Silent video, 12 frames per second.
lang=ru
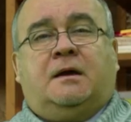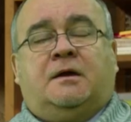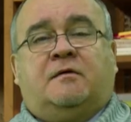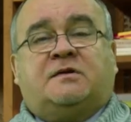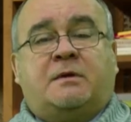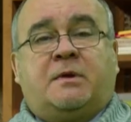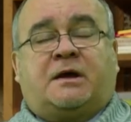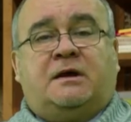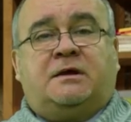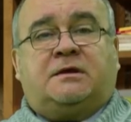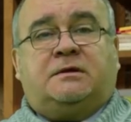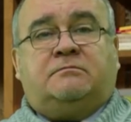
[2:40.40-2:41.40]
Уважаемые
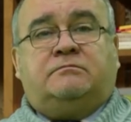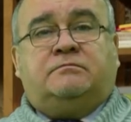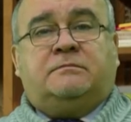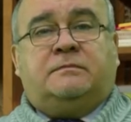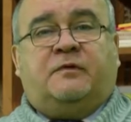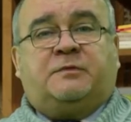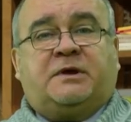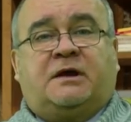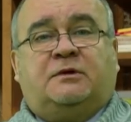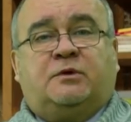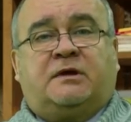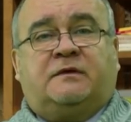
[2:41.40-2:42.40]
коллеги, в
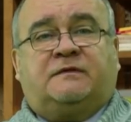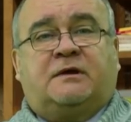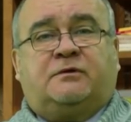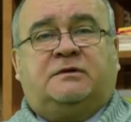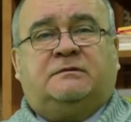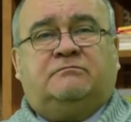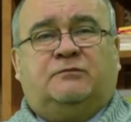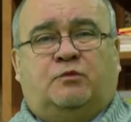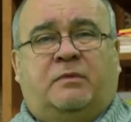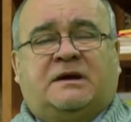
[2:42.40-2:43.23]
психологии есть такой ну,